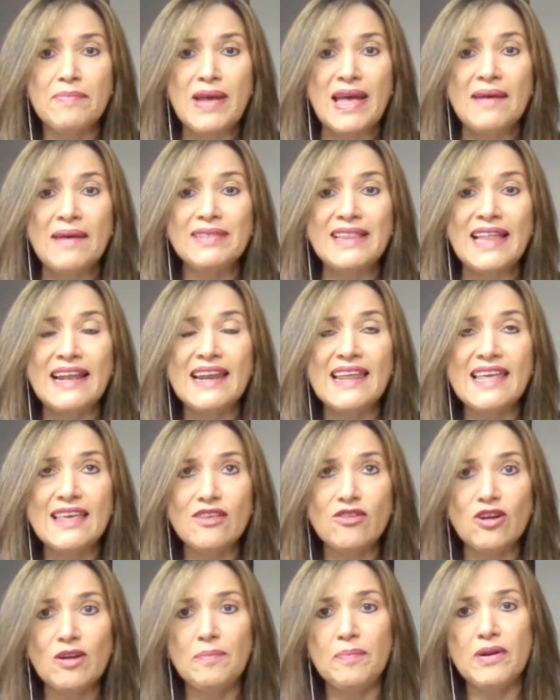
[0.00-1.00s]
he
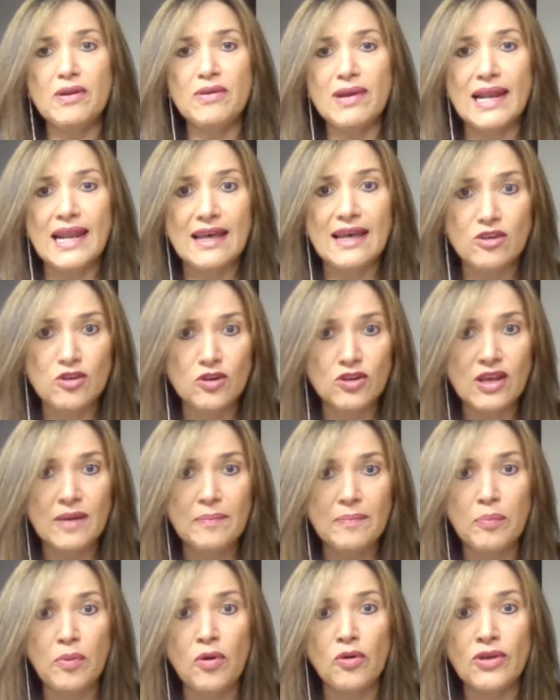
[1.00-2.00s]
tenido el privilegio de
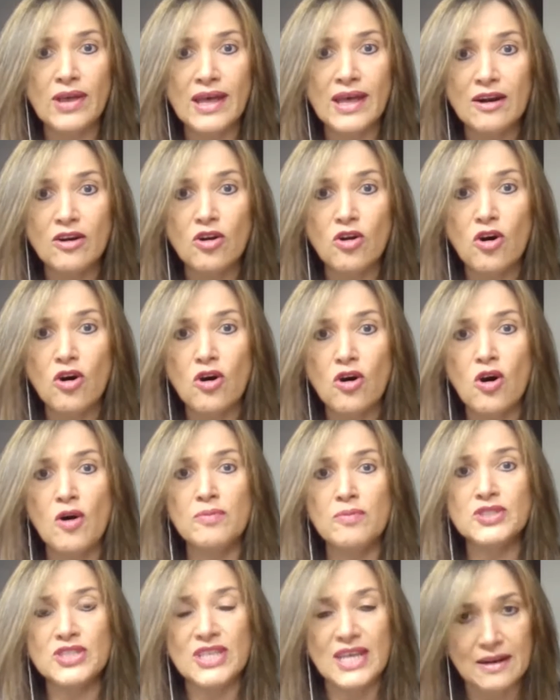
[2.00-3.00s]
poderlo
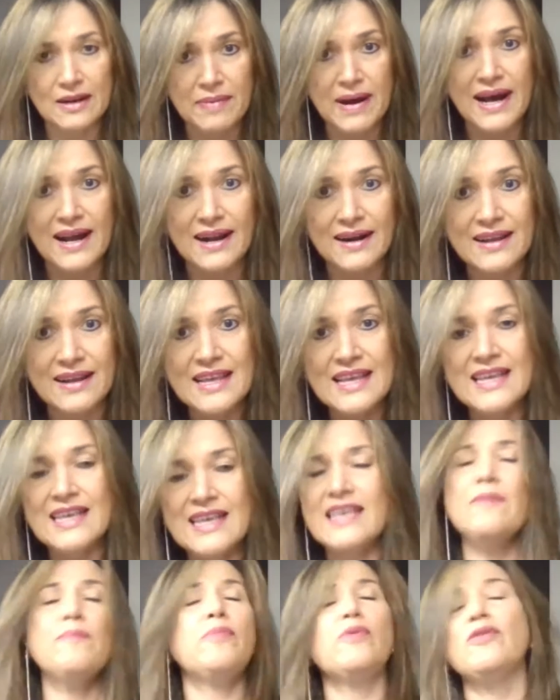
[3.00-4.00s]
observar
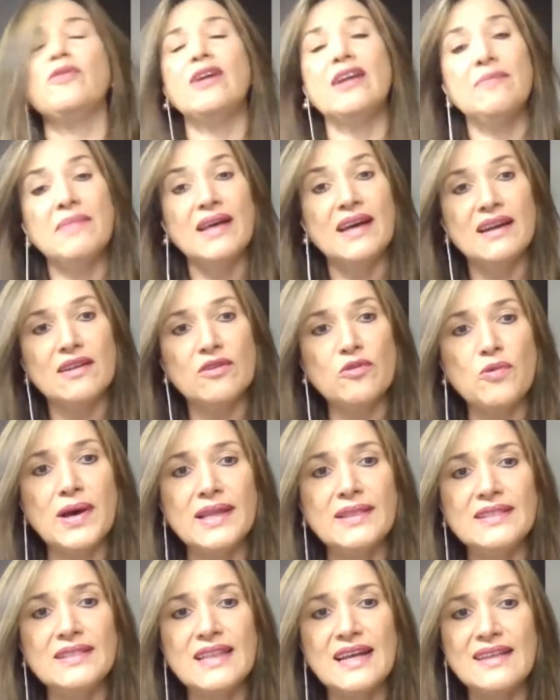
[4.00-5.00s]
y poderme dar
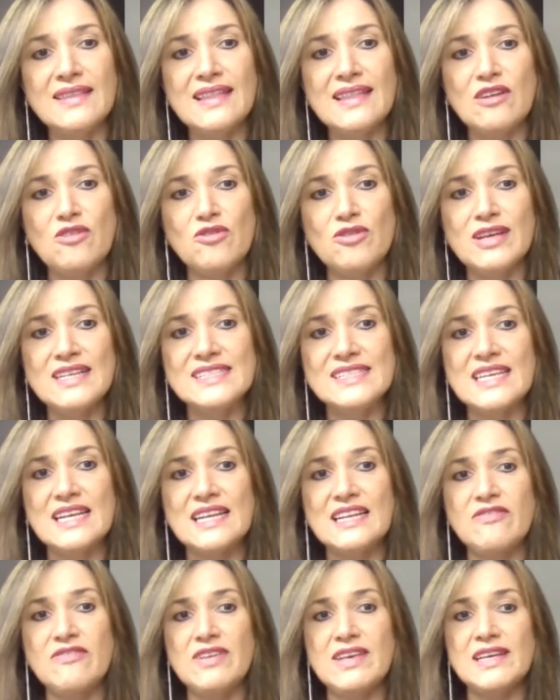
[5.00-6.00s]
cuenta de lo que ha
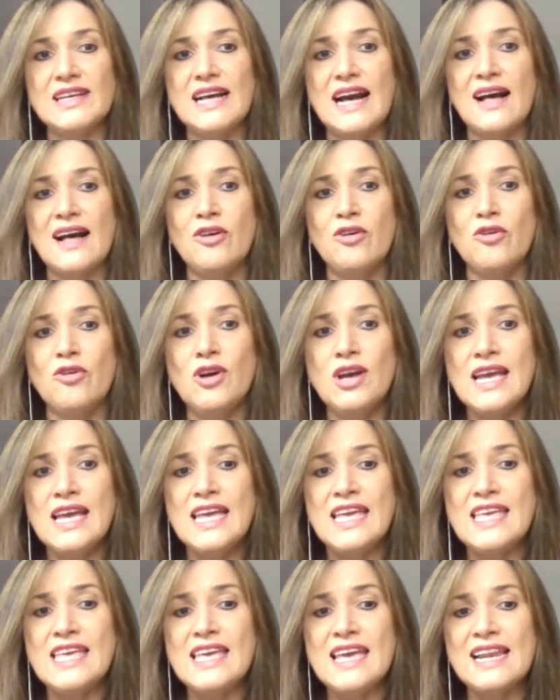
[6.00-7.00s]
significado
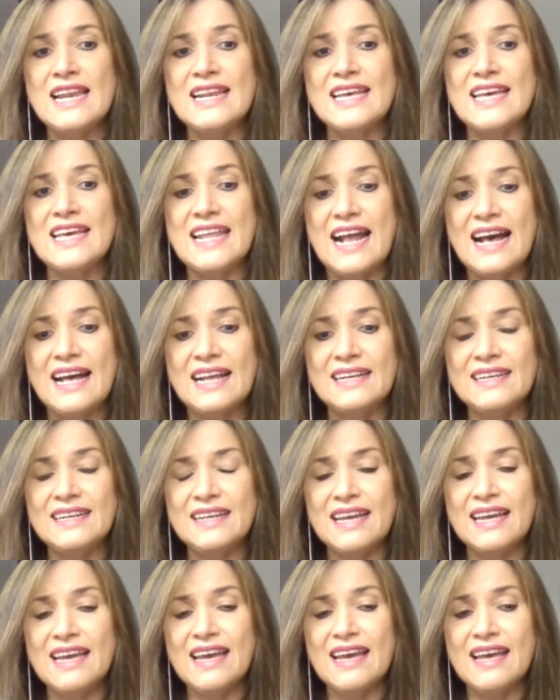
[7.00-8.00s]
y el
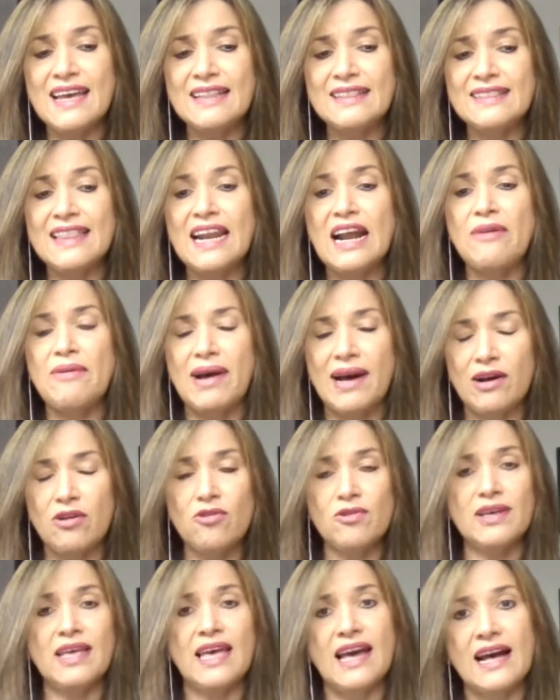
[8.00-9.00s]
gran eh,
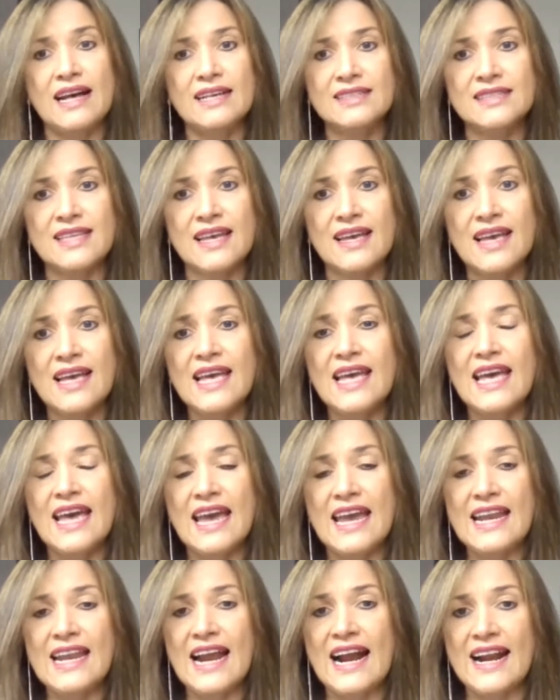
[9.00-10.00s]
trabajo que hace
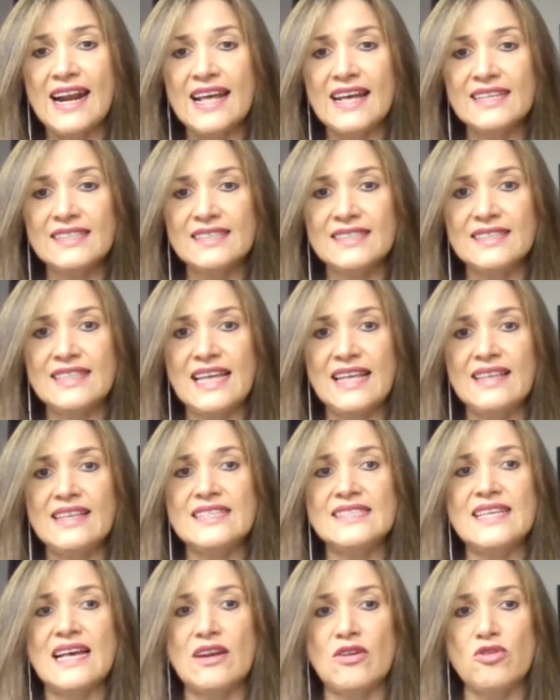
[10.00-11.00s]
en aras de
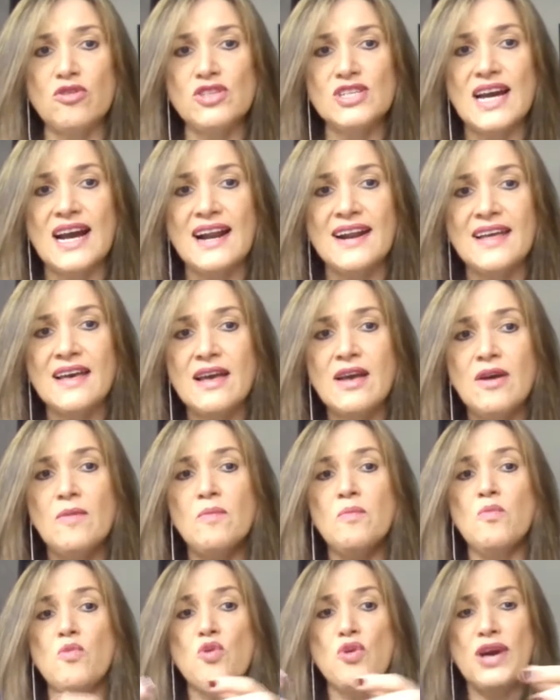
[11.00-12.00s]
desarrollar
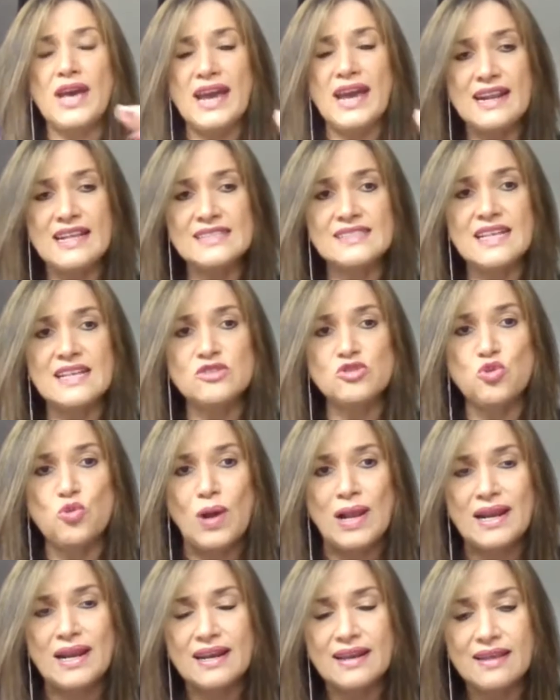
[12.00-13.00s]
mujeres a su
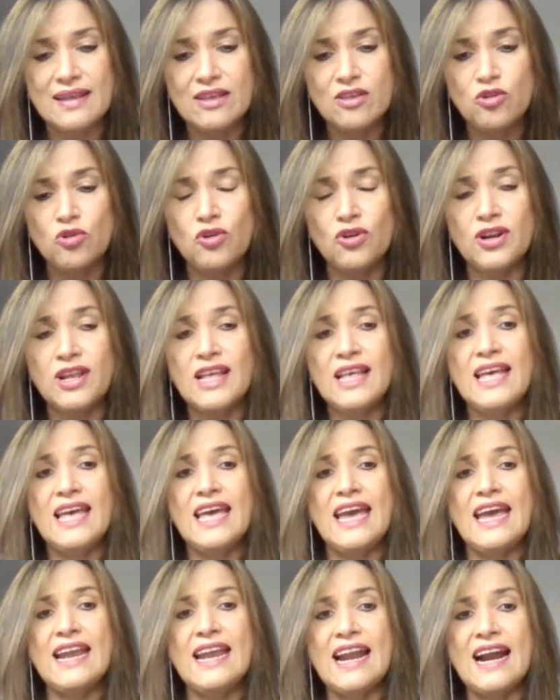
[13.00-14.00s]
alrededor,
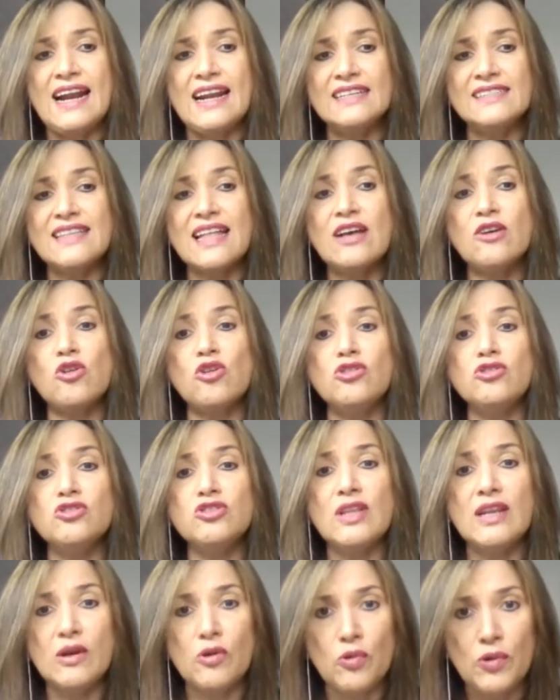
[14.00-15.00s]
en aras de
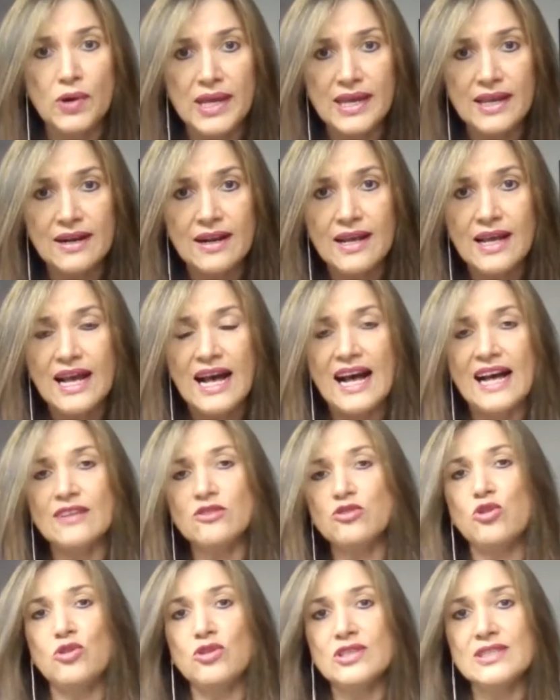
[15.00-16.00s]
contribuir a
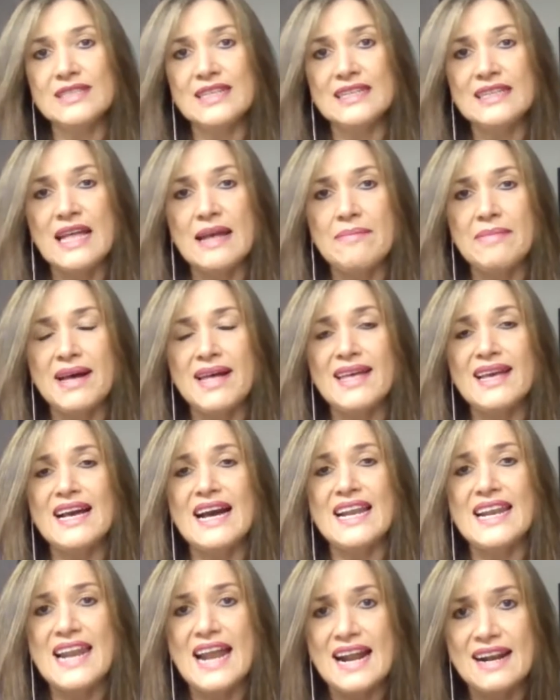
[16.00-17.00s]
todo este tema de
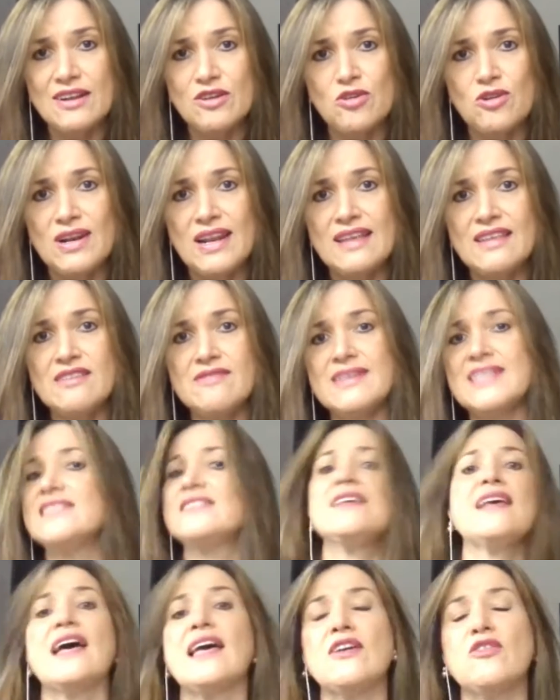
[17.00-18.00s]
ganar con la
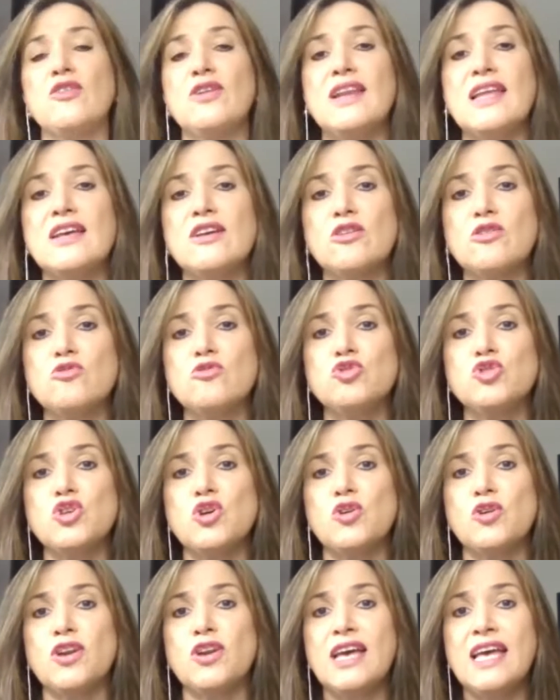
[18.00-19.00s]
diversidad y con la
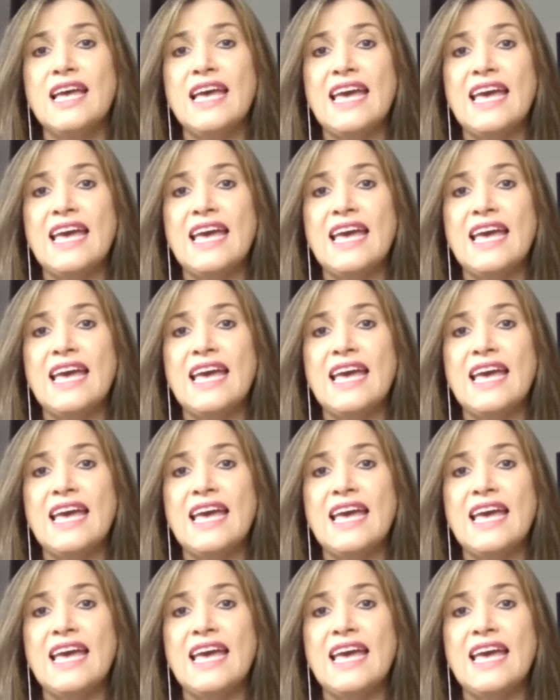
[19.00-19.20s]
inclusión.